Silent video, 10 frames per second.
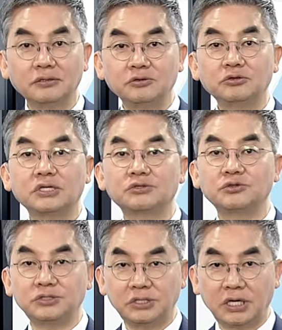유사
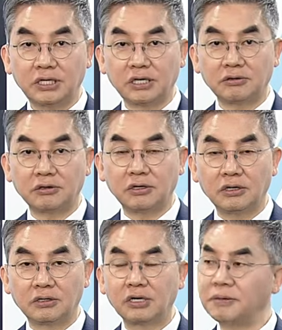수신행이라고요.
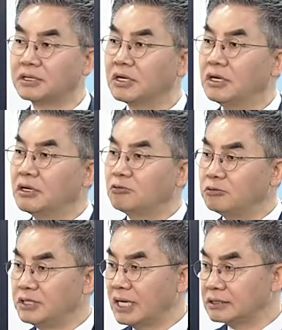그러면
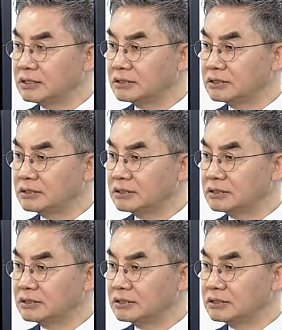우리 같은